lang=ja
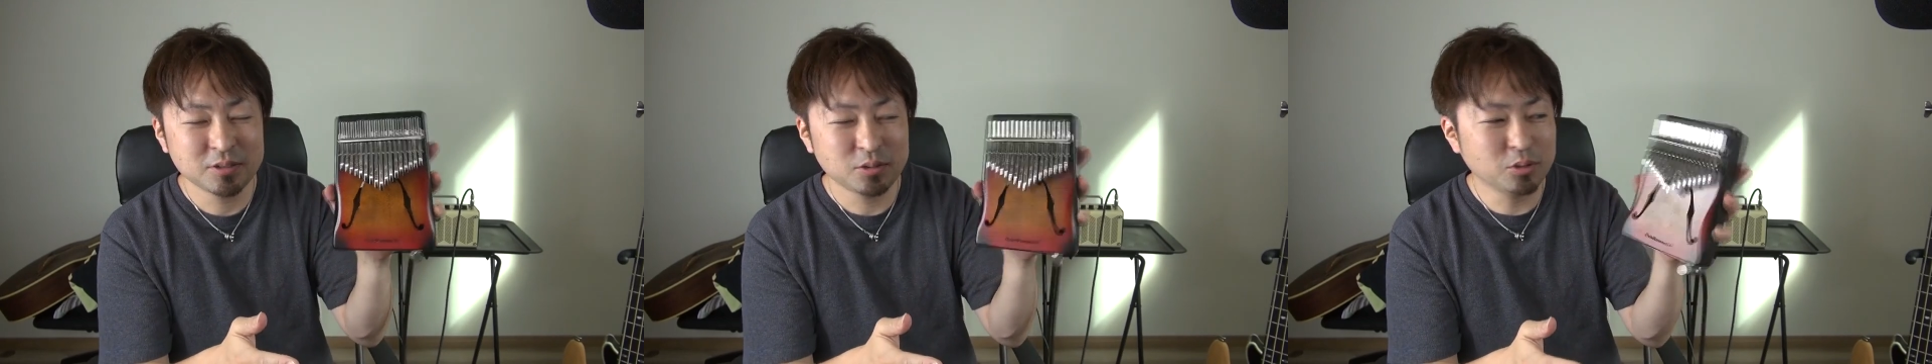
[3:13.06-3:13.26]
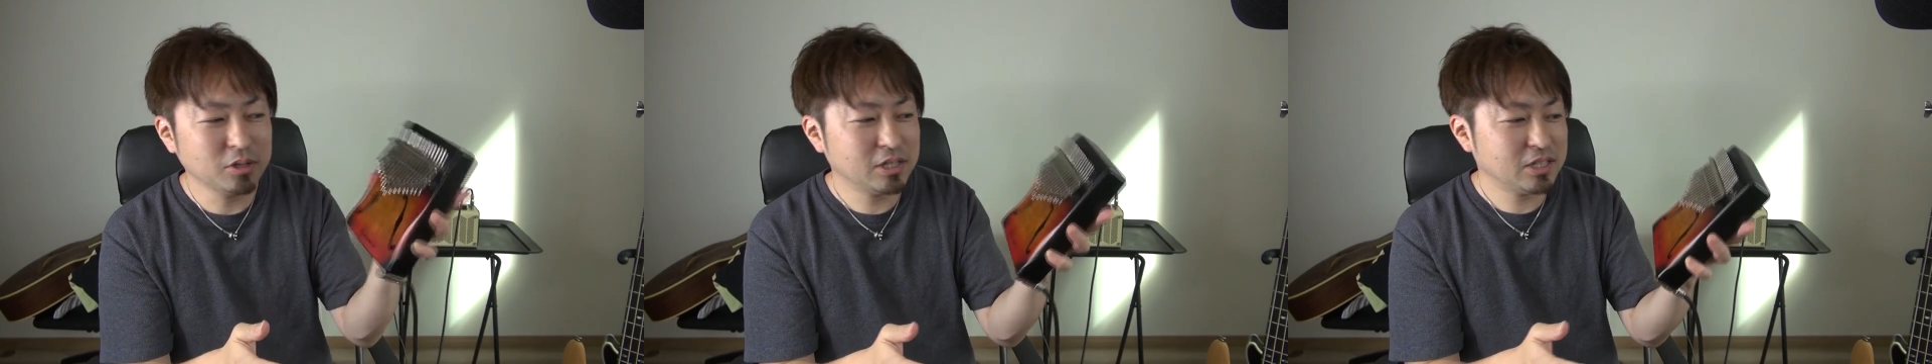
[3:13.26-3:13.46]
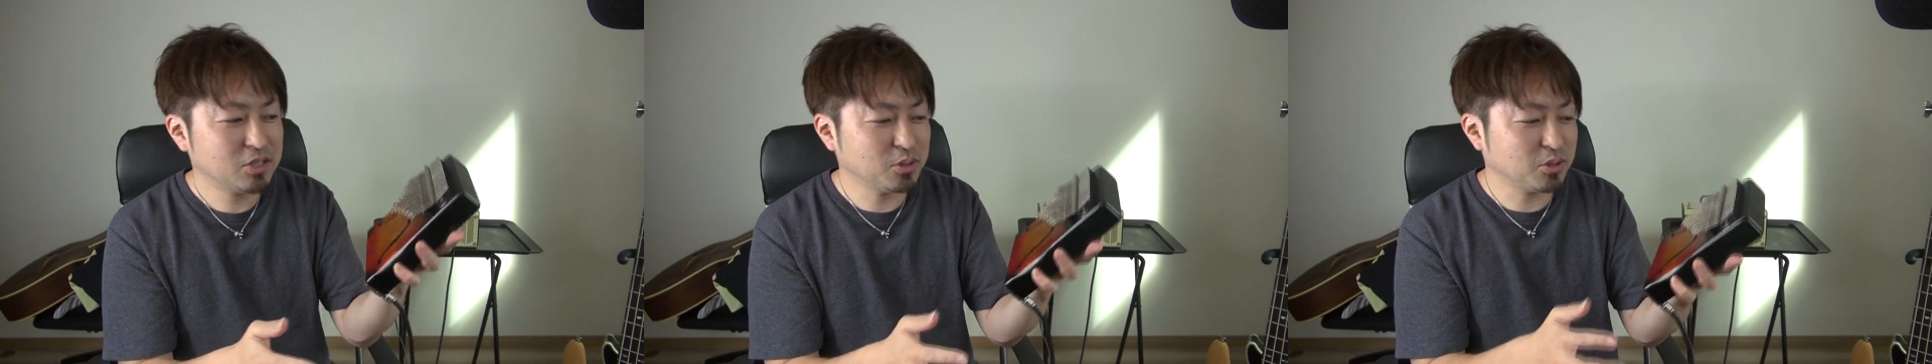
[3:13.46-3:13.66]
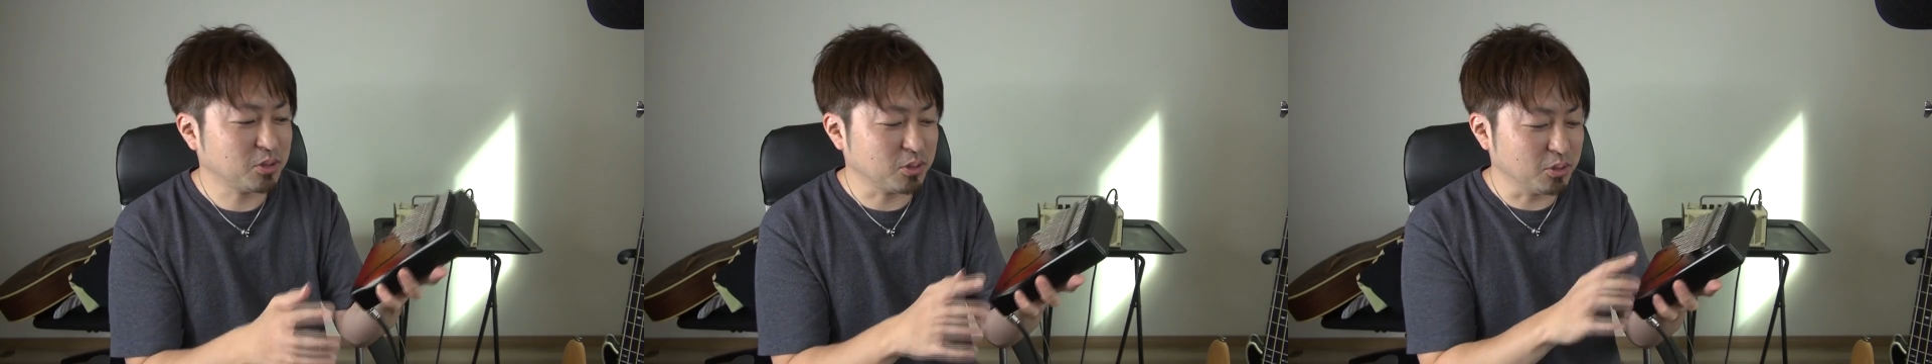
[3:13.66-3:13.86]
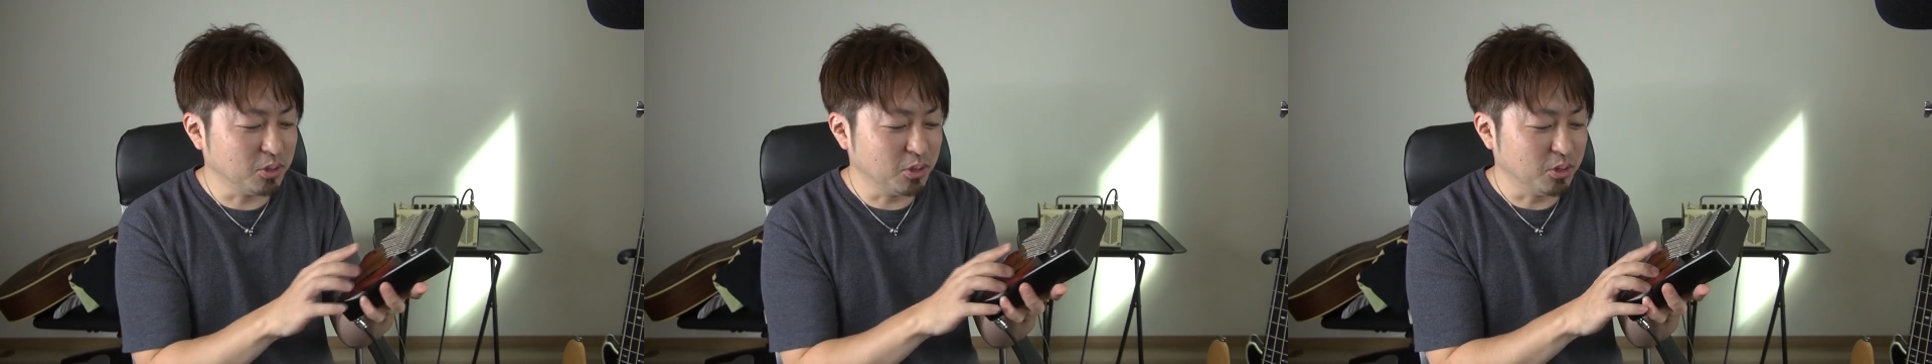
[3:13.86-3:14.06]
これでちょっ
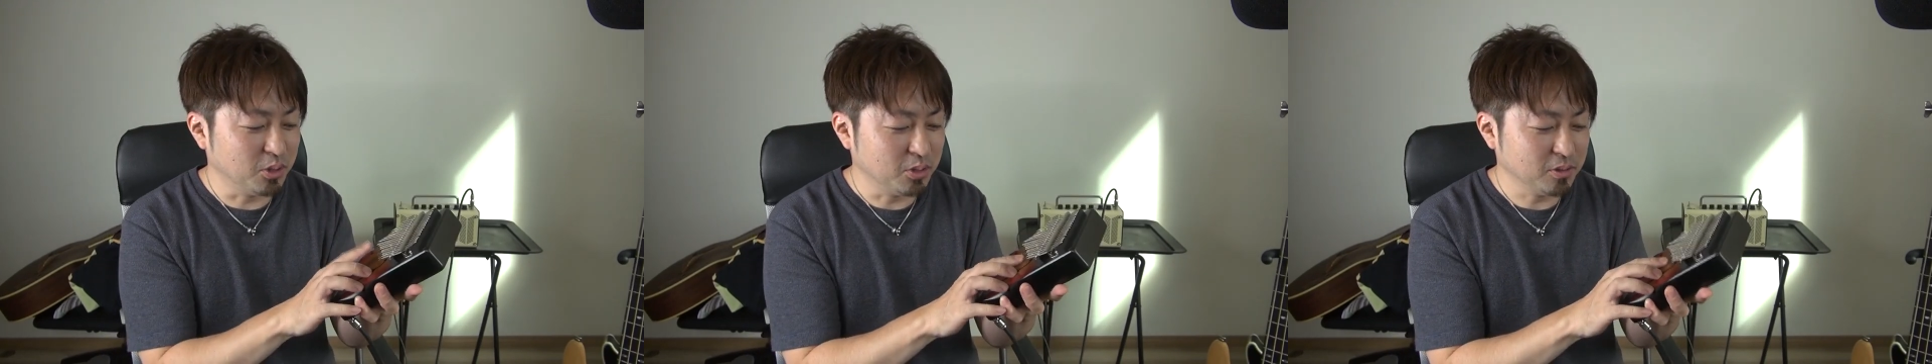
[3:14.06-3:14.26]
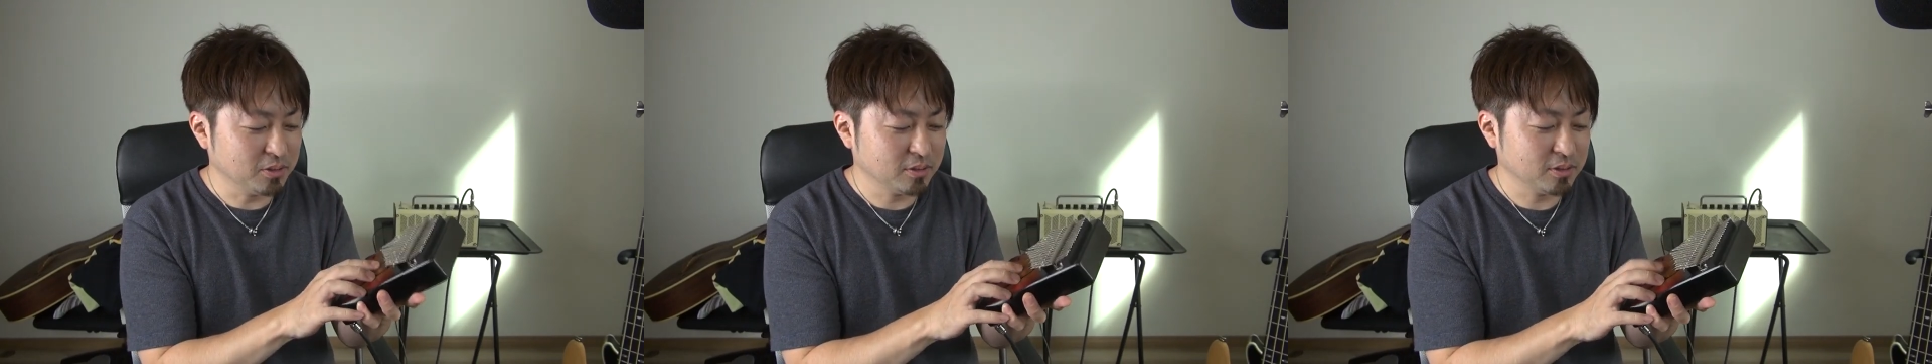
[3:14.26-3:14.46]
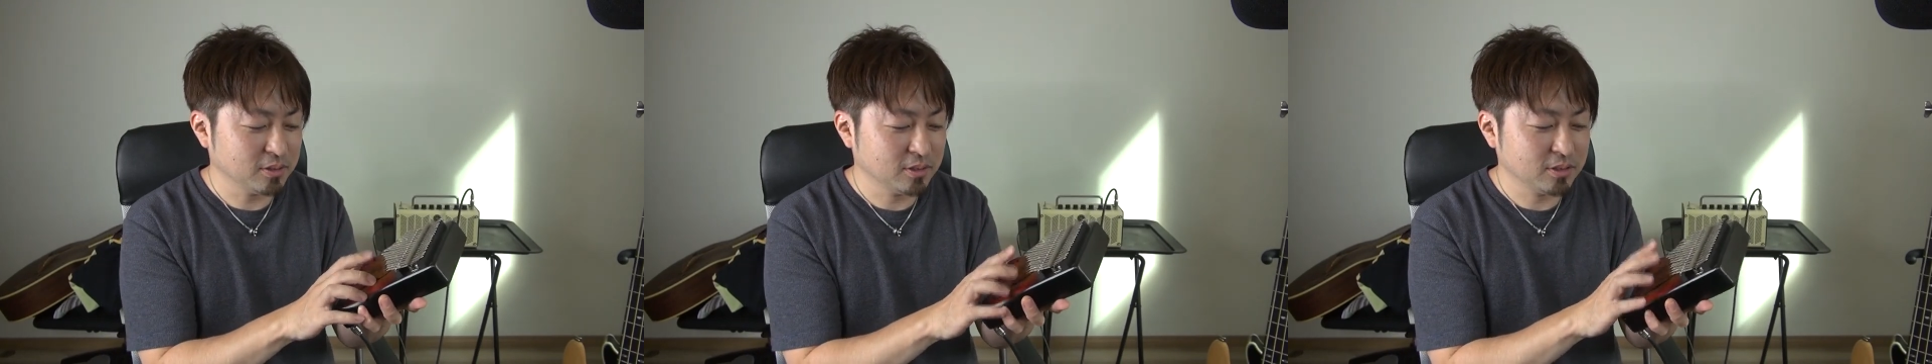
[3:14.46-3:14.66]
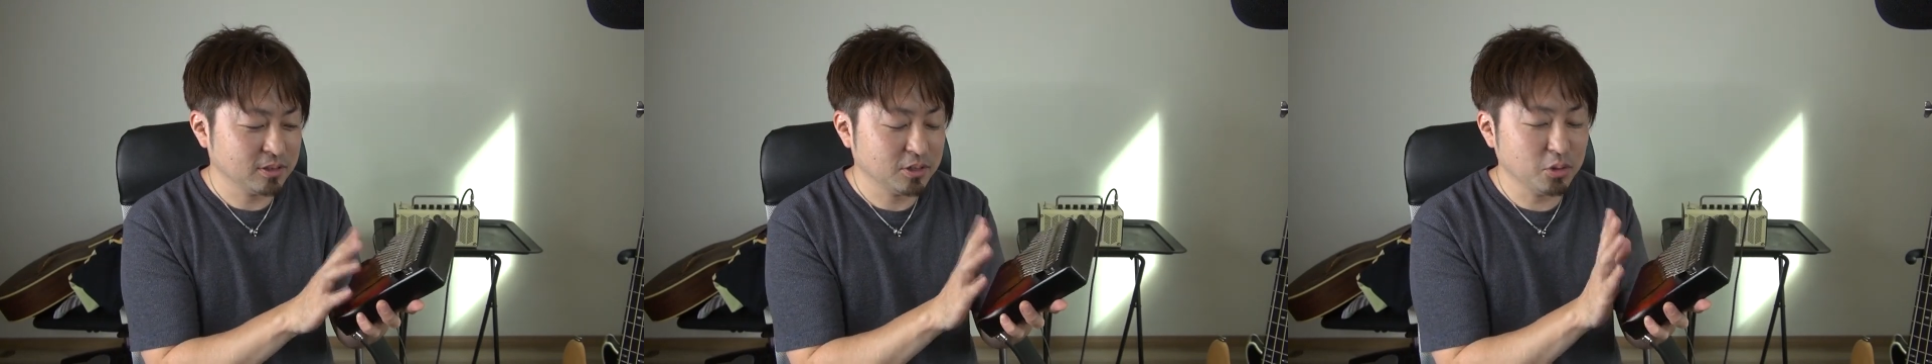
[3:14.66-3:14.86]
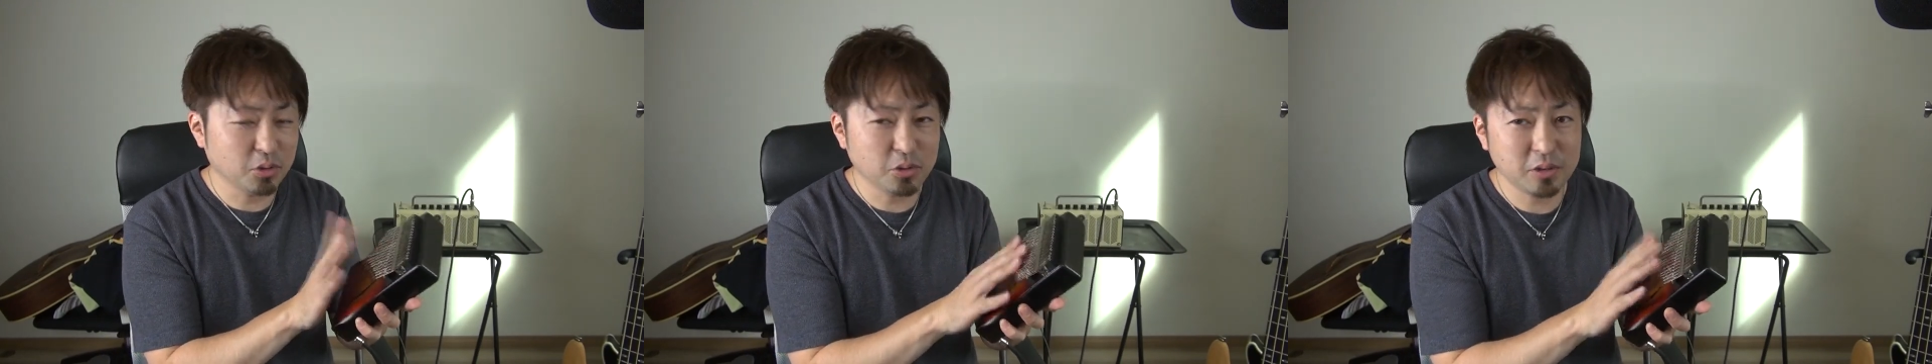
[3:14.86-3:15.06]
と
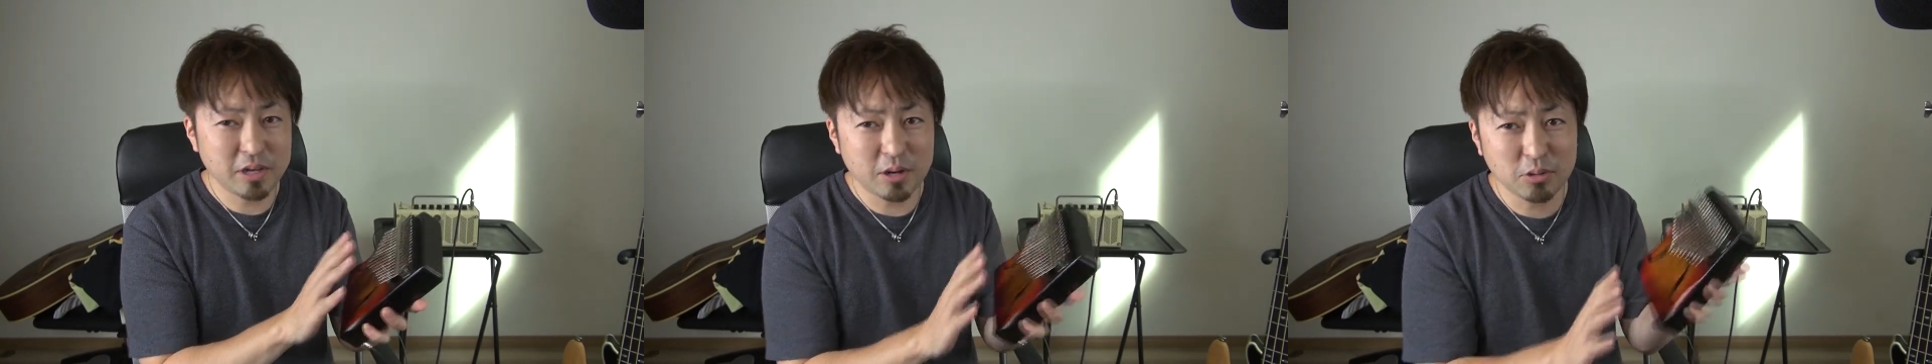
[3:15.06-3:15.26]
曲をや